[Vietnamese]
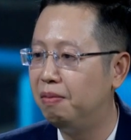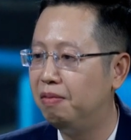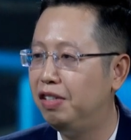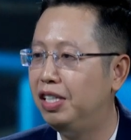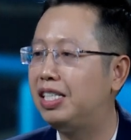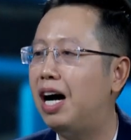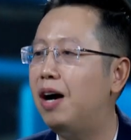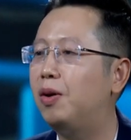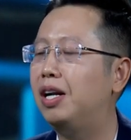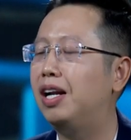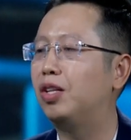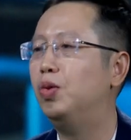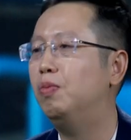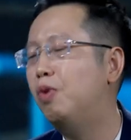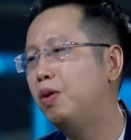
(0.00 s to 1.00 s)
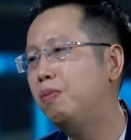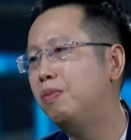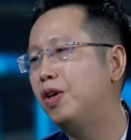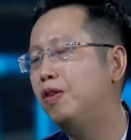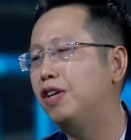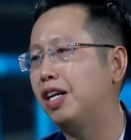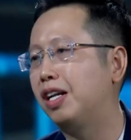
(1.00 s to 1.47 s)
Vì sao lại là thủ môn mà
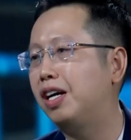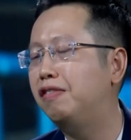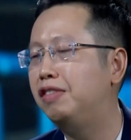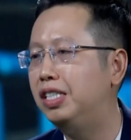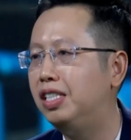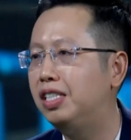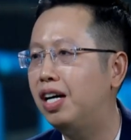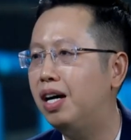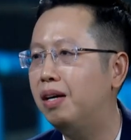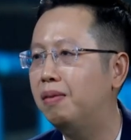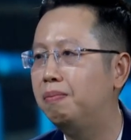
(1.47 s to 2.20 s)
không phải là các vị trí khác?